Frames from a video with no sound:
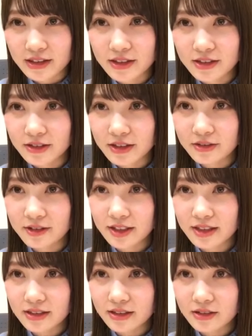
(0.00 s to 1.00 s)
身長あと
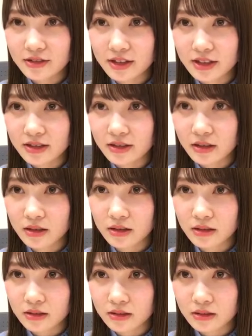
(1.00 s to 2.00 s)
にセンチ欲しい
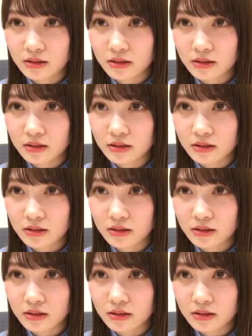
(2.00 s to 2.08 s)
な。